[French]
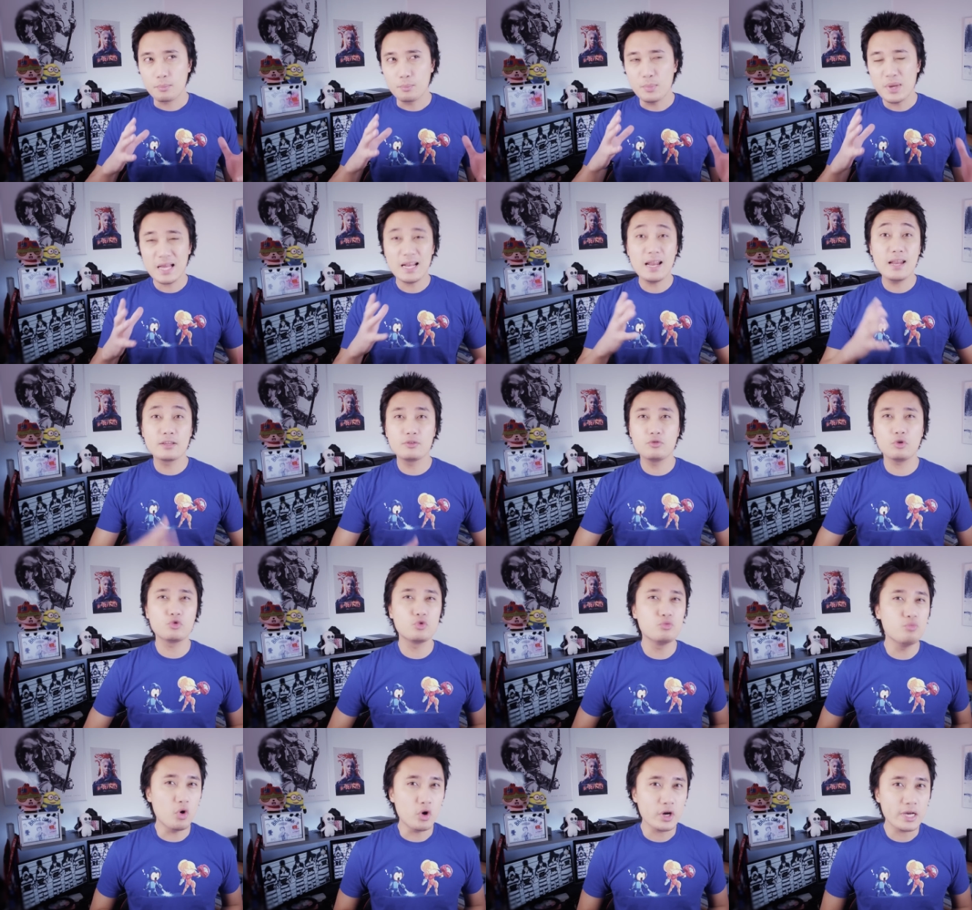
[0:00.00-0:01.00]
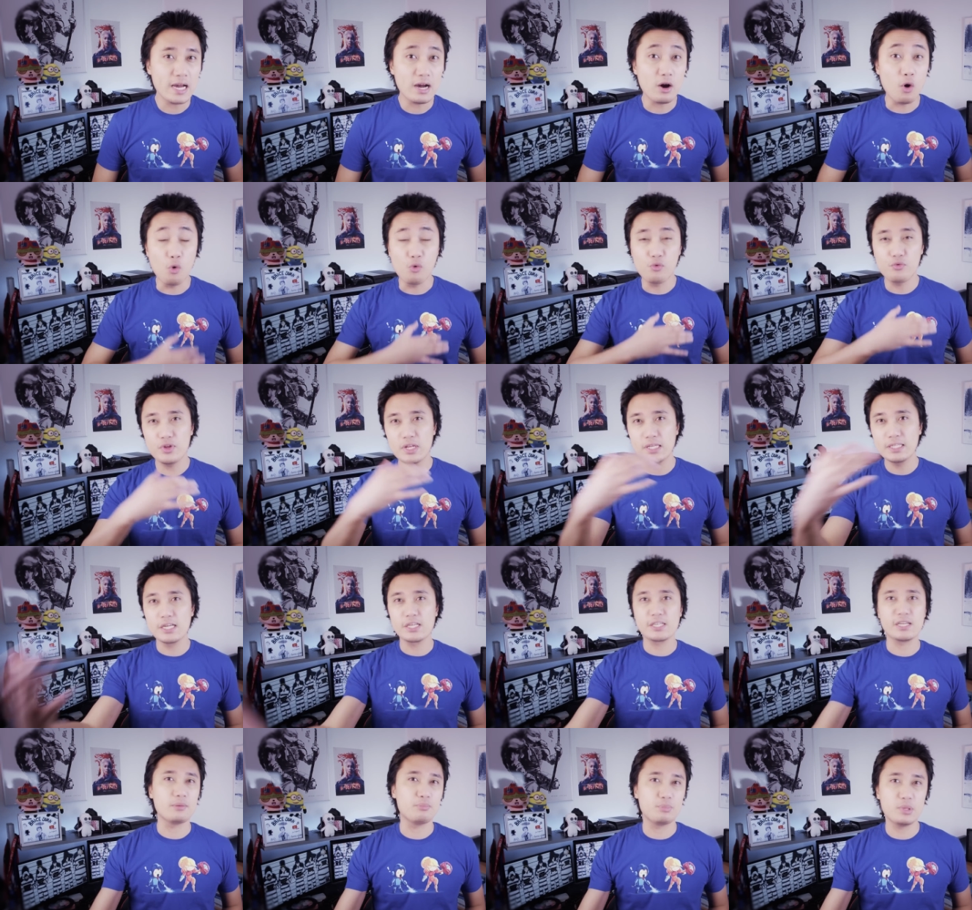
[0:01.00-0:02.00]
Mais à la lecture du manga, au fil
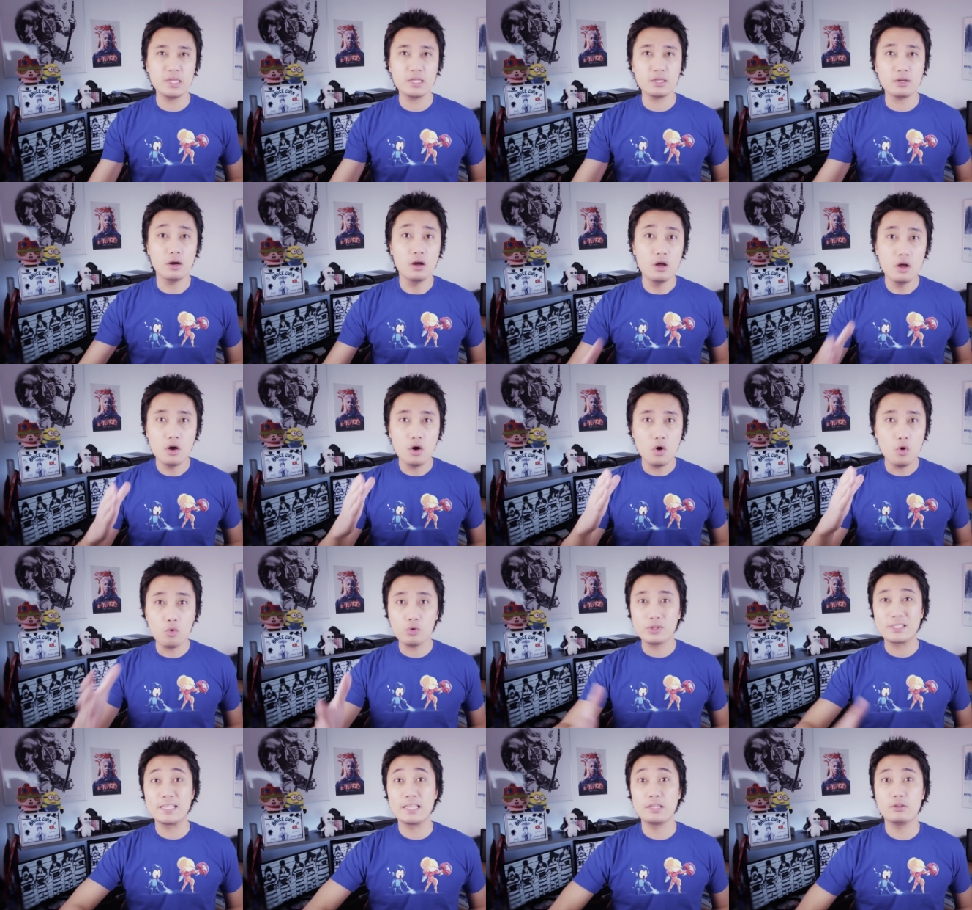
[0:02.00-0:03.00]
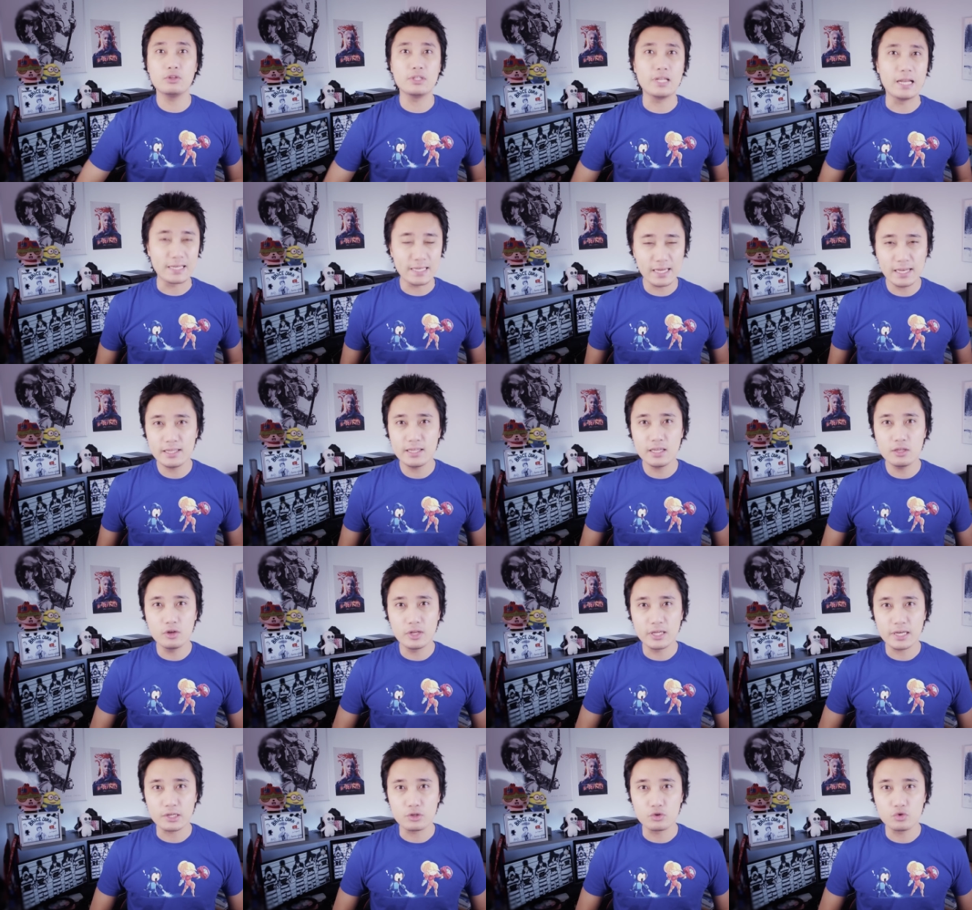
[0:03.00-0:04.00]
des chapitres, on s'étonne à la qualité de
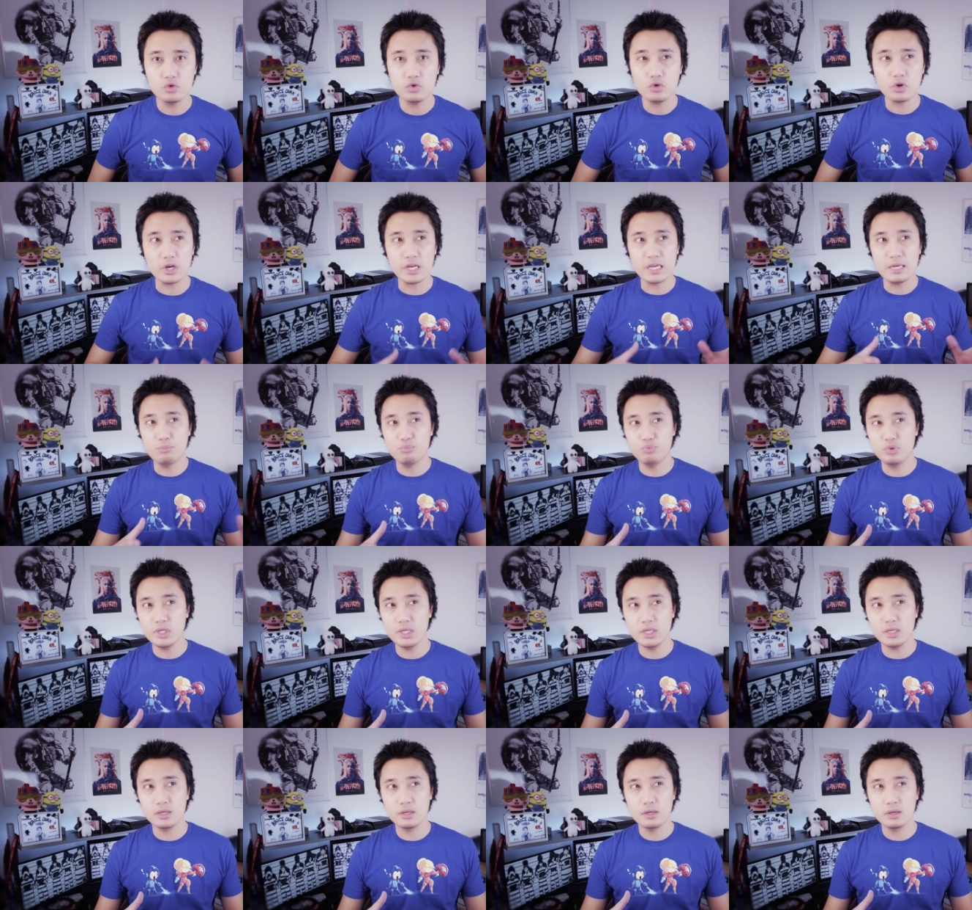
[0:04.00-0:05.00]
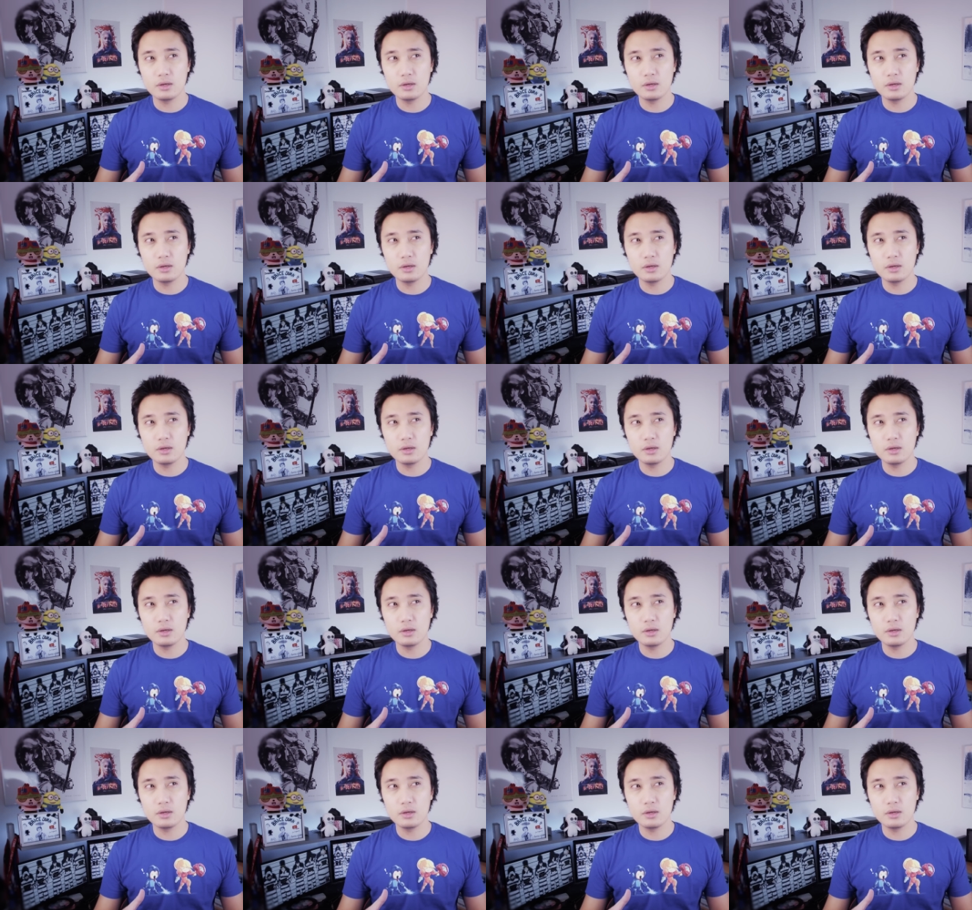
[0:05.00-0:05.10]
l'écriture, et puis